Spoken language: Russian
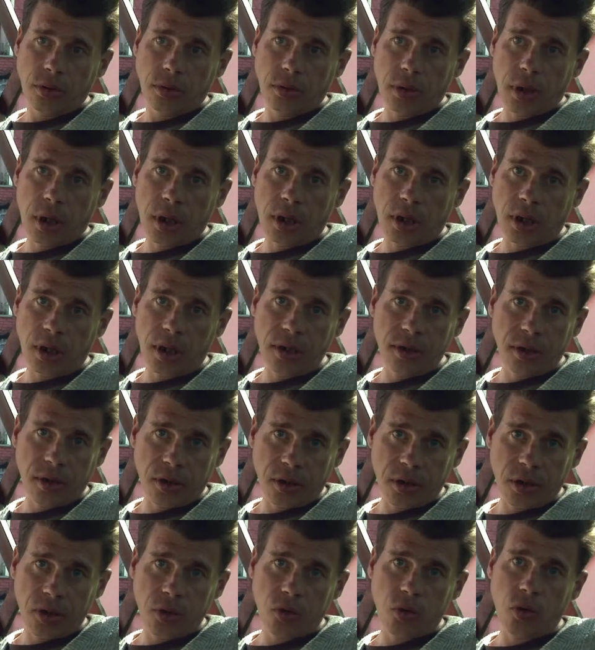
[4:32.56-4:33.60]
оклады
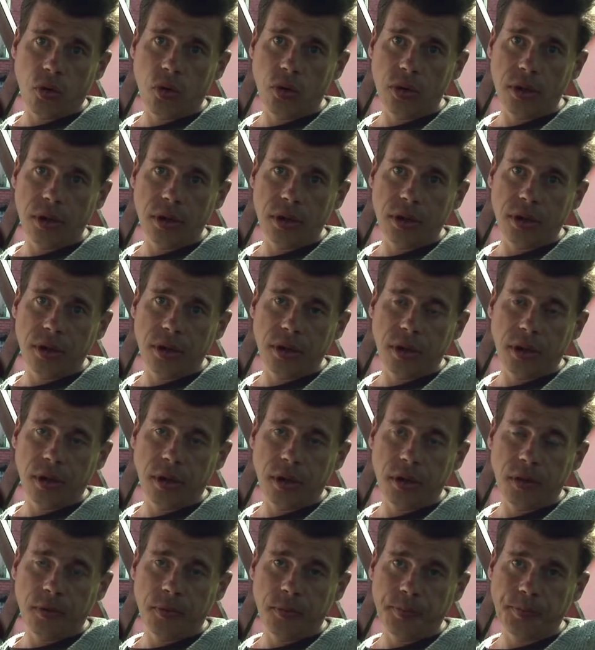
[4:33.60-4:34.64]
на иконы делал.
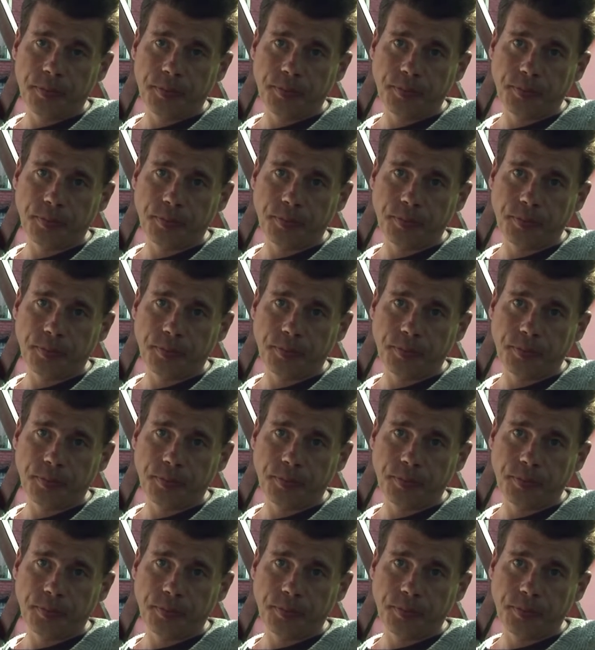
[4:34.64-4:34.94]
Ну,